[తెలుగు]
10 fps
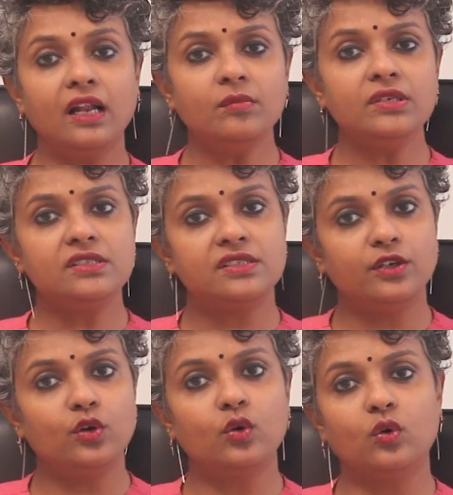కాల్మన్
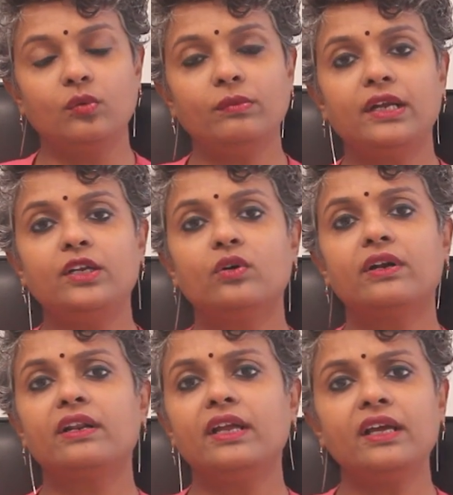సిండ్రోమ్ అనే ఒక
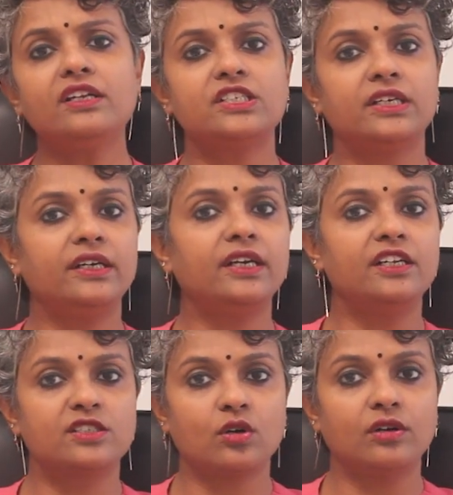రేర్ జెనెటిక్
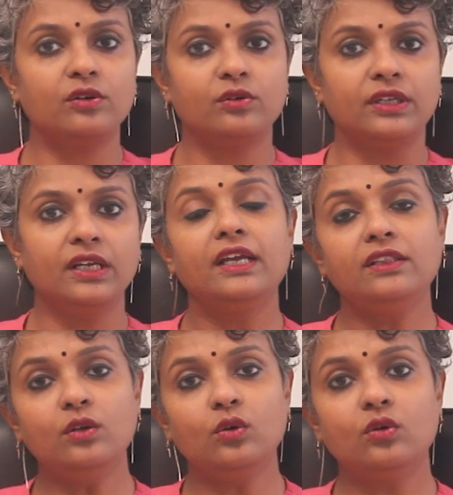డిసార్డర్ ఉంది
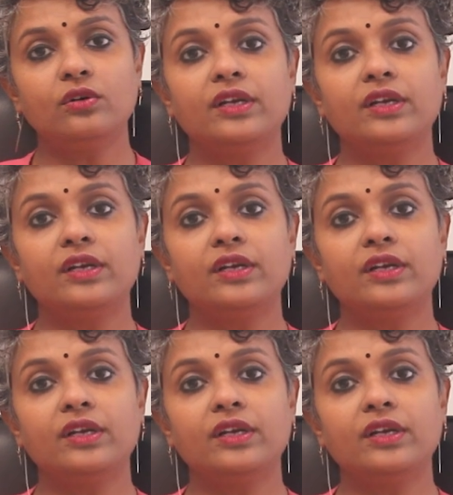ఇందులో